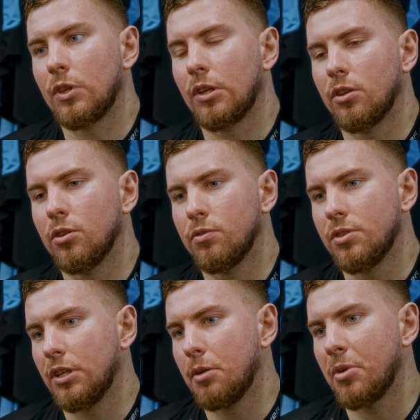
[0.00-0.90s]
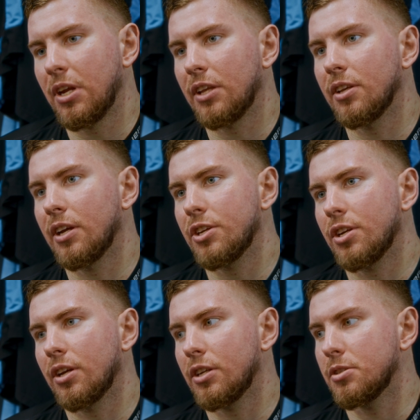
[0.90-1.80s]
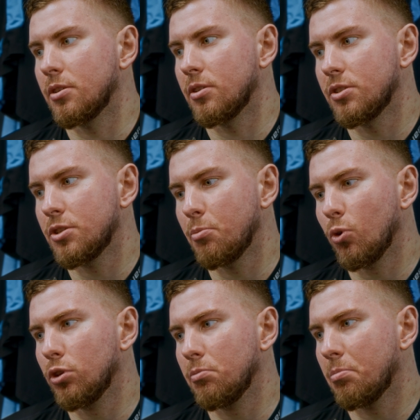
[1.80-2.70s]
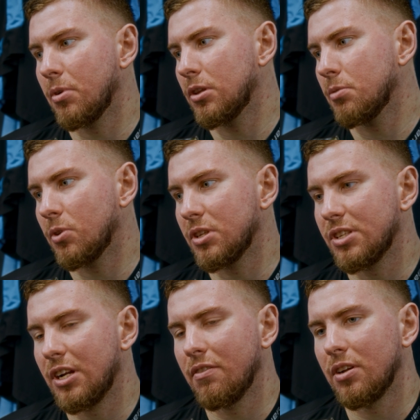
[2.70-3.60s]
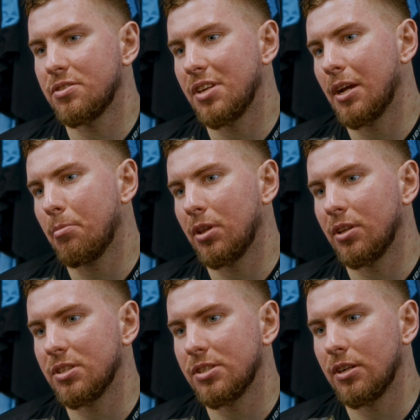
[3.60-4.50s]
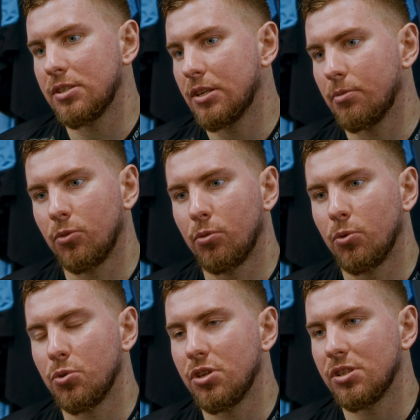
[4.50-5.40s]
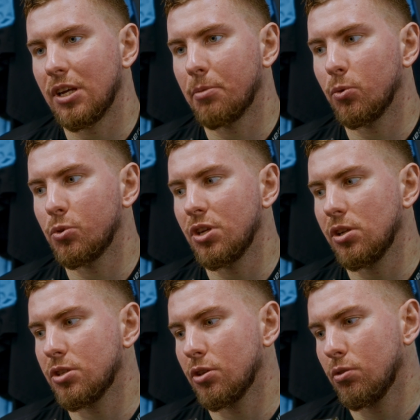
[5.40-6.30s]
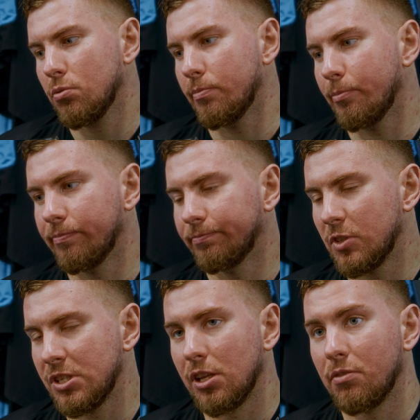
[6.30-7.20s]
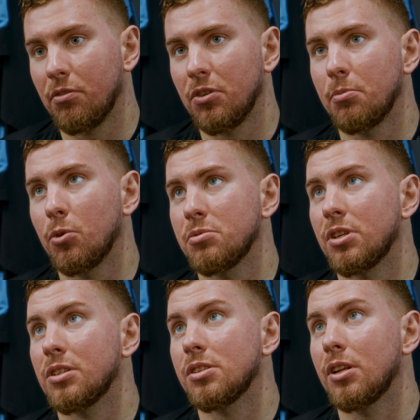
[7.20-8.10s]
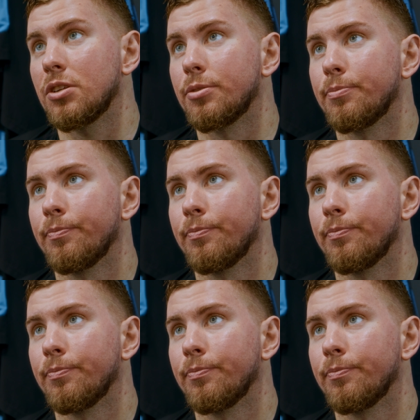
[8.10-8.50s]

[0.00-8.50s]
Ну, всегда приятно, конечно, играть с чемпионами, поэтому настраивались, всей команды настраивались. Как бы, ну, получилось, как получилось, но сделаем выводы, будем стараться дальше.